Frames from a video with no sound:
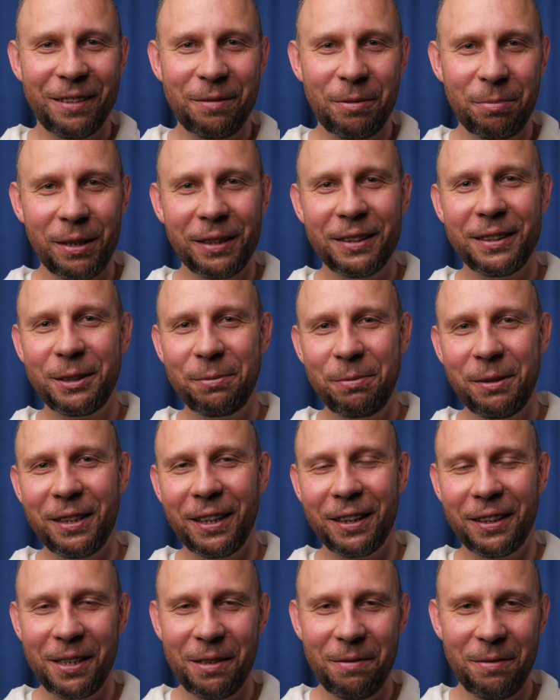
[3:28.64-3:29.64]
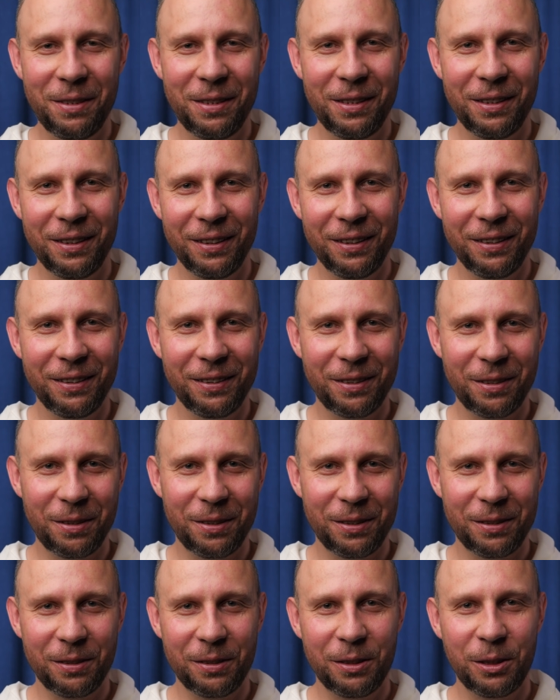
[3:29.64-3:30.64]
między szpinakiem i, i to
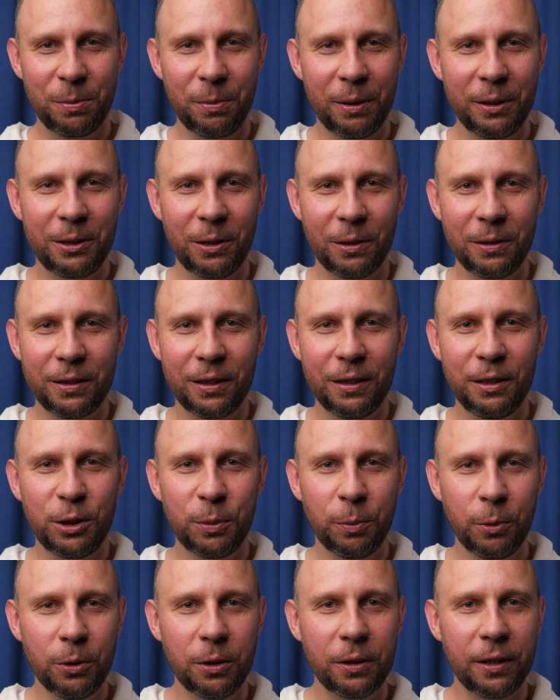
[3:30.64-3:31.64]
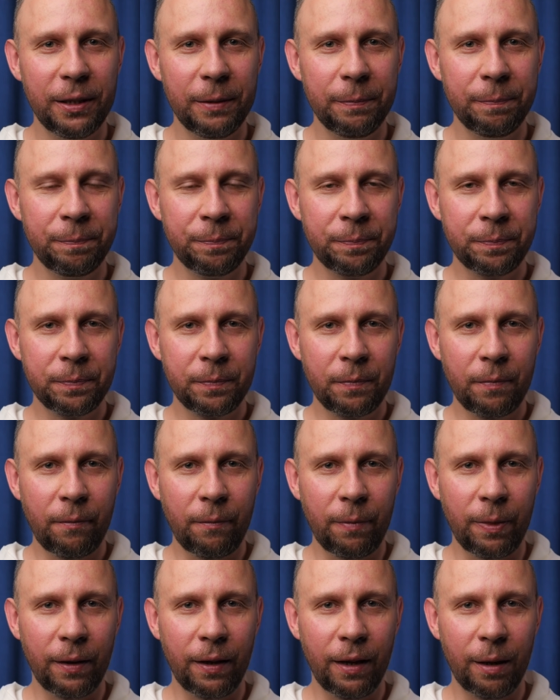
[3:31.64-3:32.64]
jest dosyć męczące i żmudne.
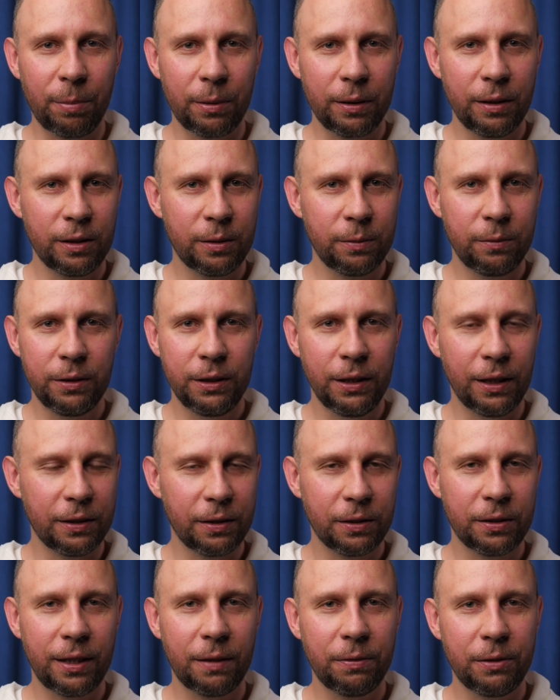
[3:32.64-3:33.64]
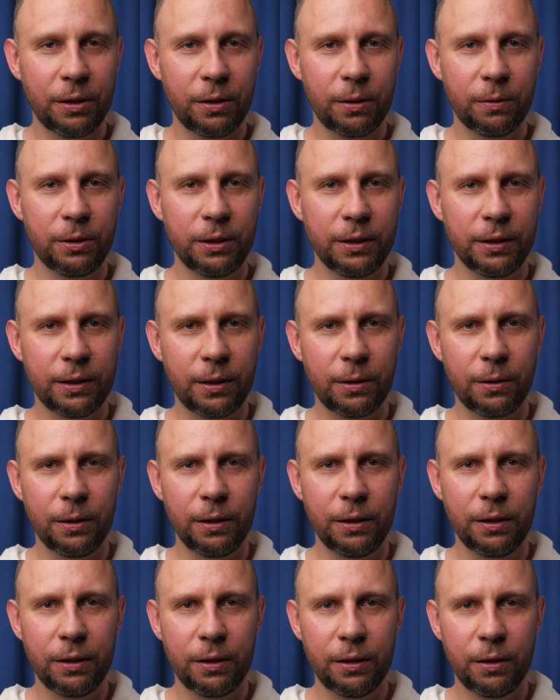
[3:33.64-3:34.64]
Mm, a Pan Jezus mówi, nie, zostawcie to wszystko.
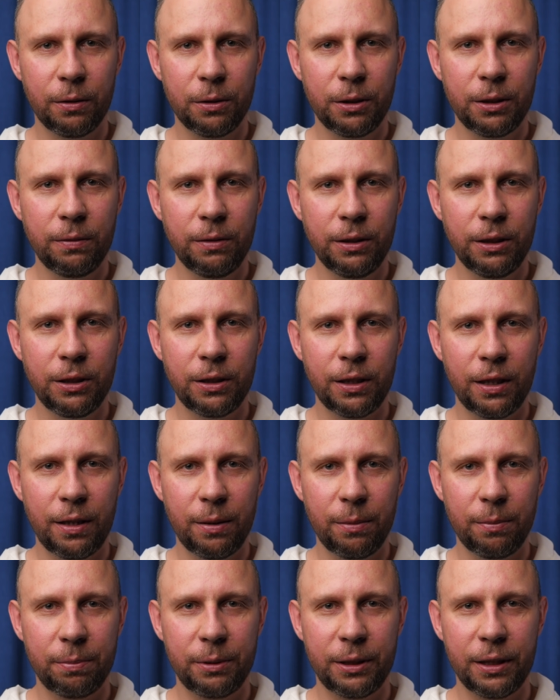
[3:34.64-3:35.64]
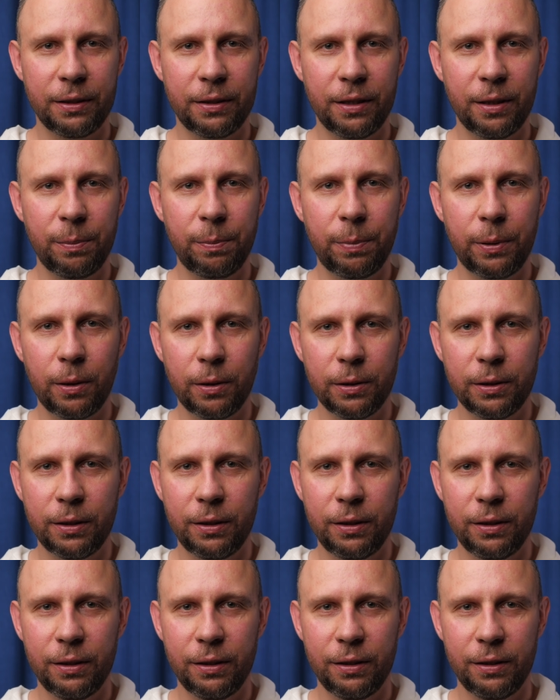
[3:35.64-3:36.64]
I oczywiście przez ten
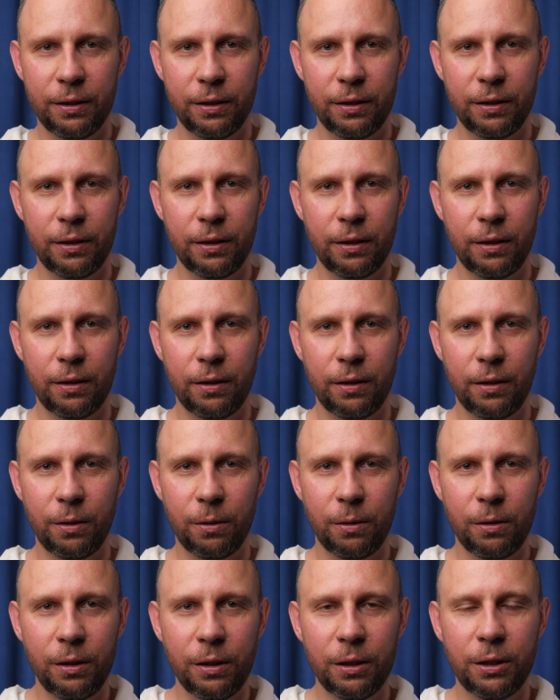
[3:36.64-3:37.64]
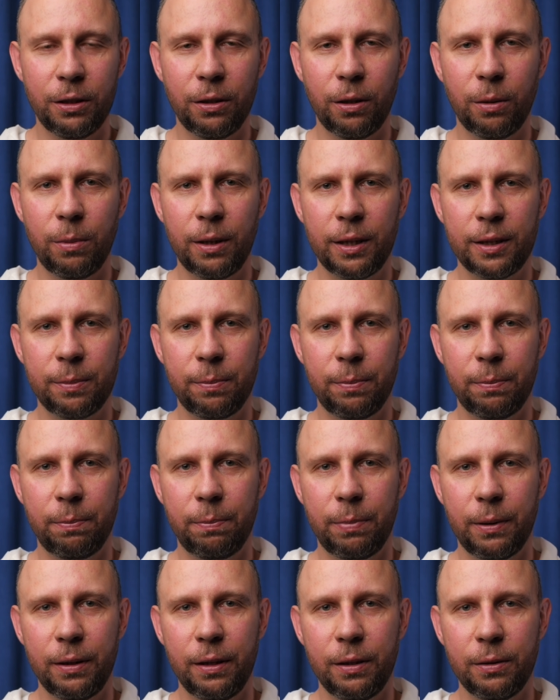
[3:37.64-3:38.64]
prosty, y, rolniczy obraz
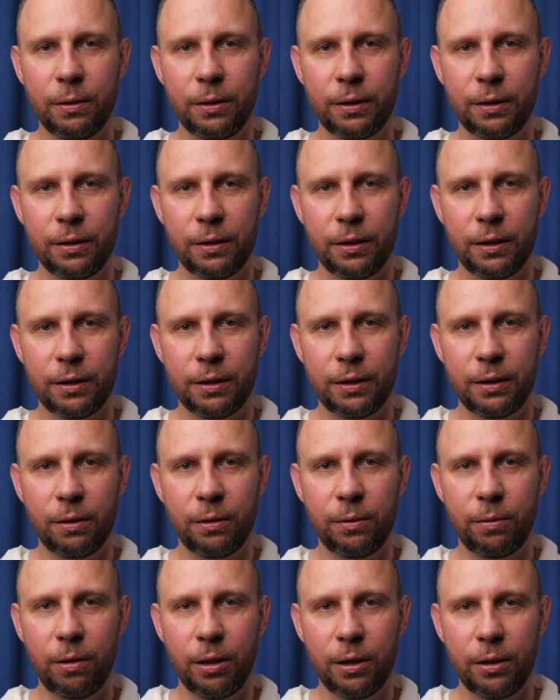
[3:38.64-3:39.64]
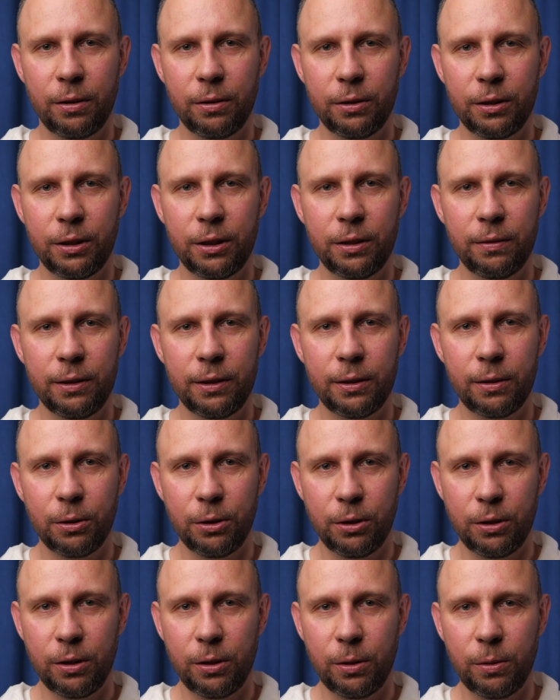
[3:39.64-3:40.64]
Pan Jezus nas chce odwołać do
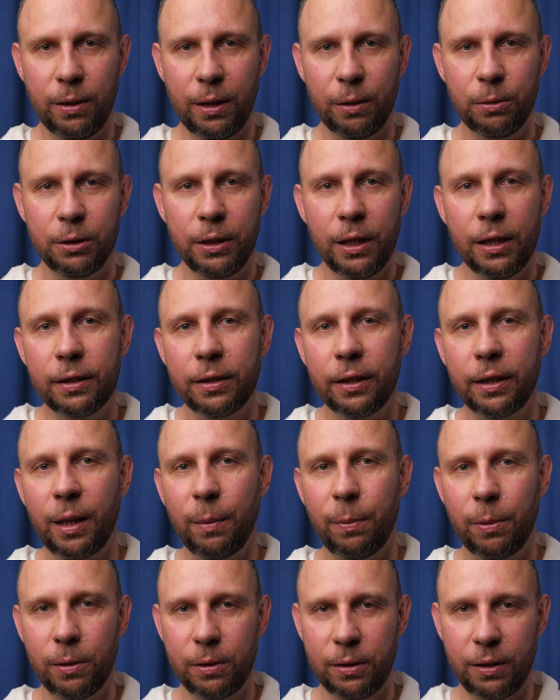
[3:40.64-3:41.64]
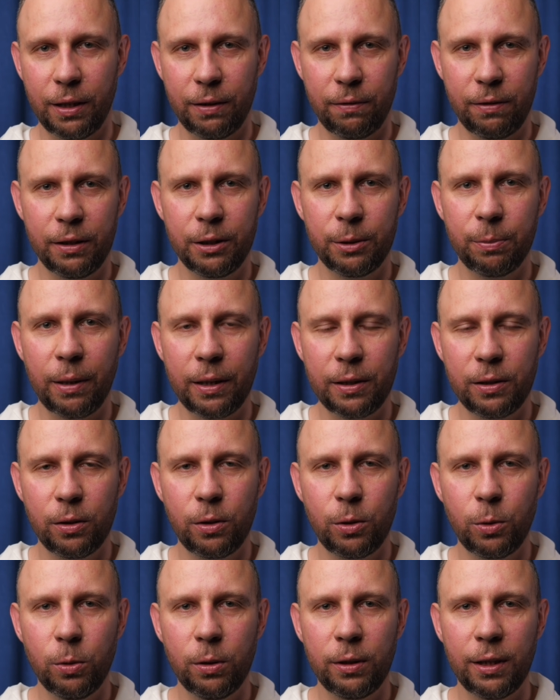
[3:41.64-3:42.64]
rzeczywistości, która już nie jest taka prosta, a wręcz bardzo
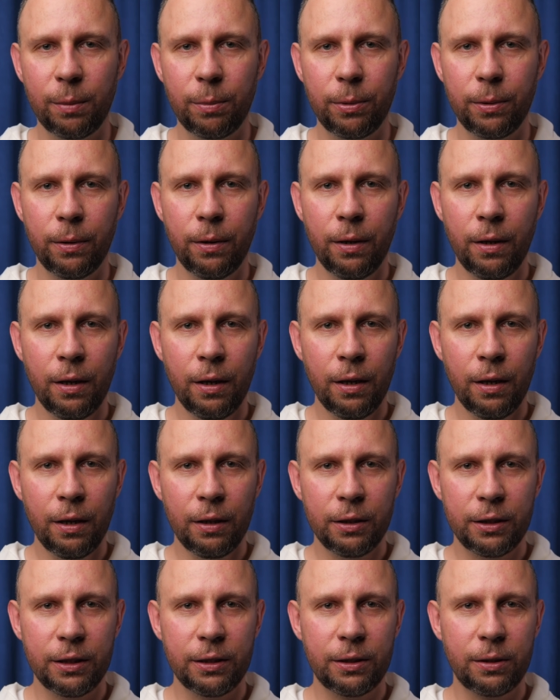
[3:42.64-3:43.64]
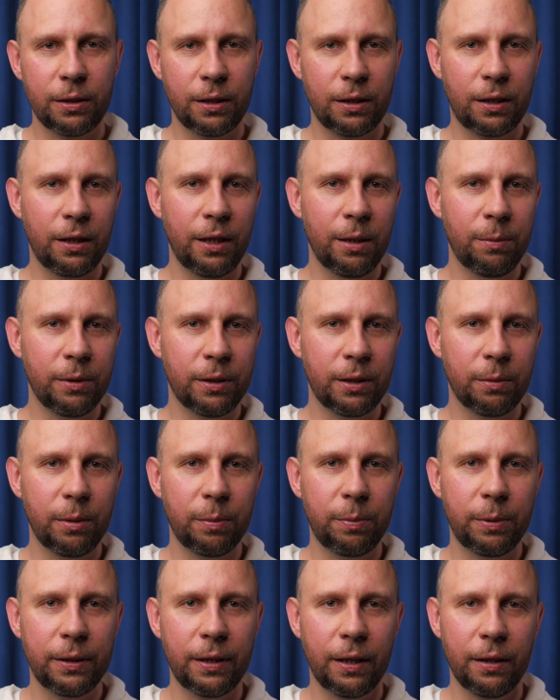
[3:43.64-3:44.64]
trudna, bo często zadajemy
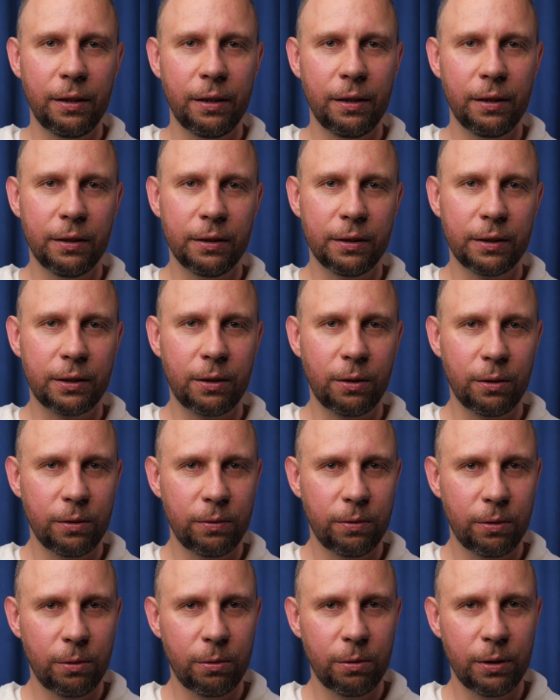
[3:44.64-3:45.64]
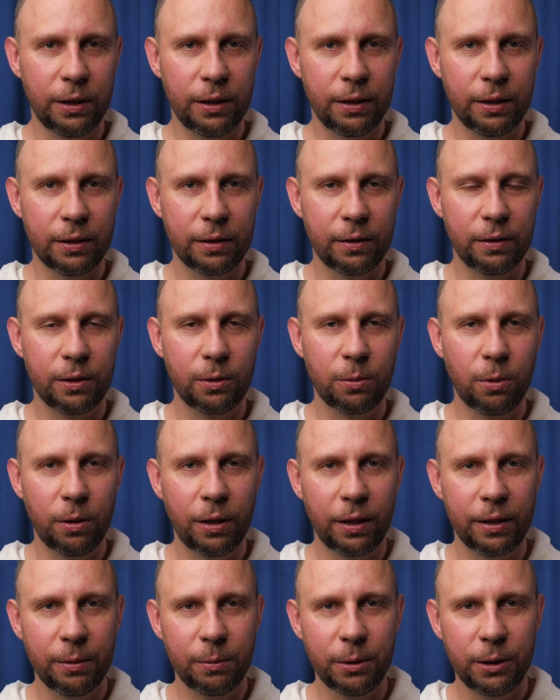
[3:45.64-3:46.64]
sobie pytanie, skąd w ogóle jest zło
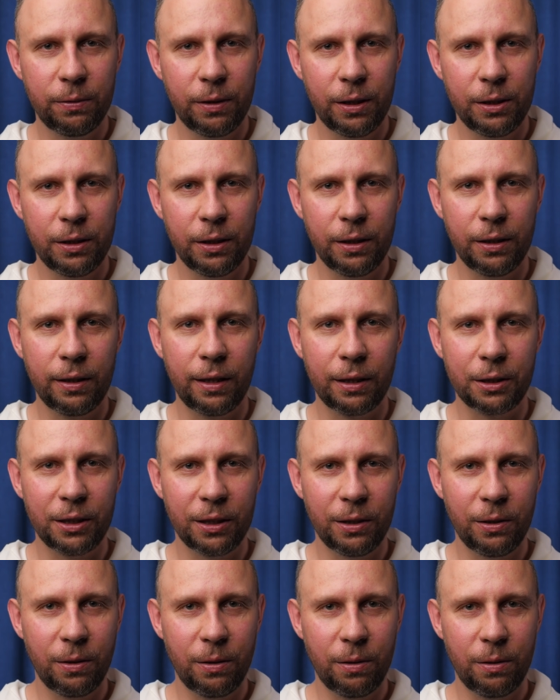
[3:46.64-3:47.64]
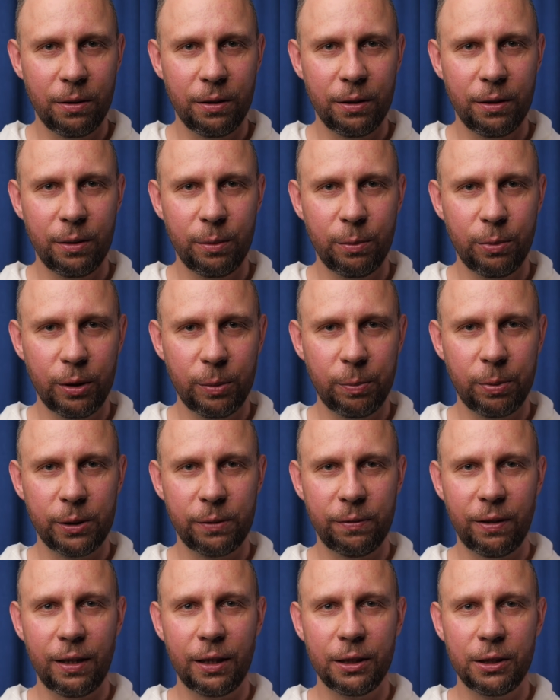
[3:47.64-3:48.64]
na tym świecie i dlaczego y, Bóg
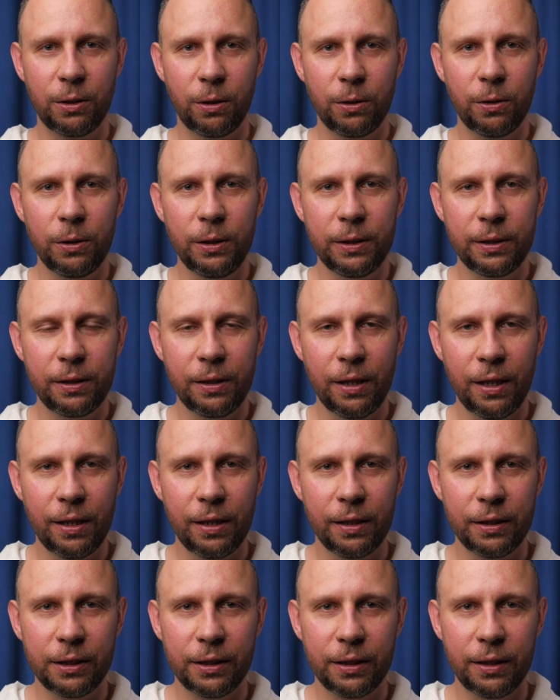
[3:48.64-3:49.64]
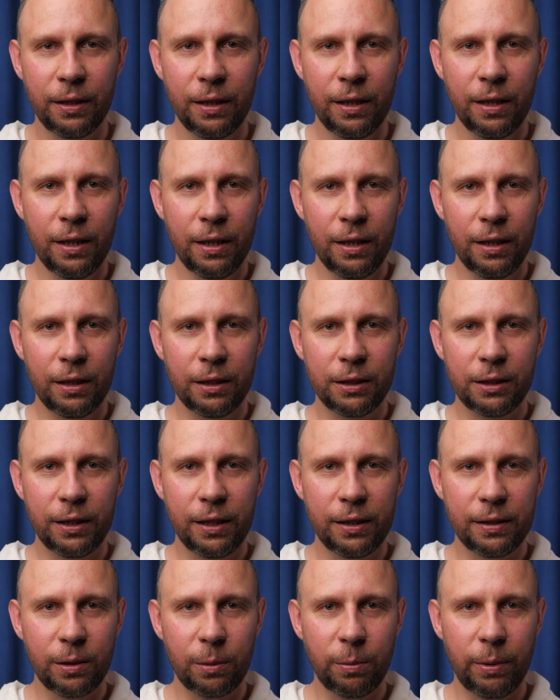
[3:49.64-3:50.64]
pozwala, że ono istnieje, że, że
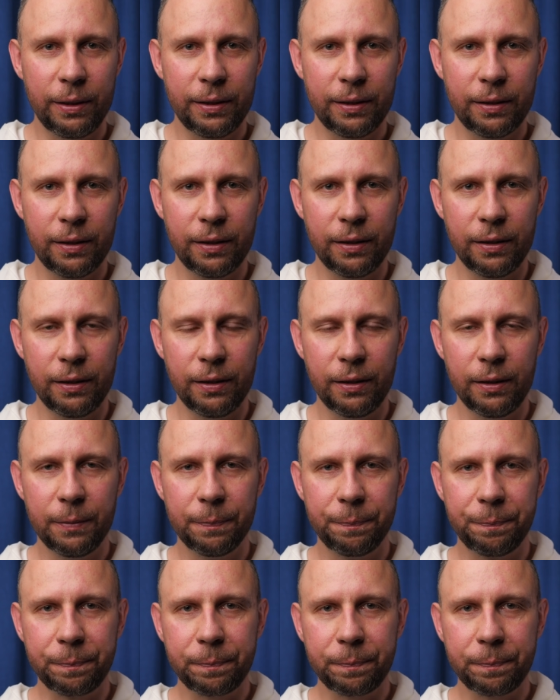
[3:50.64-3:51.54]
jest obecne. I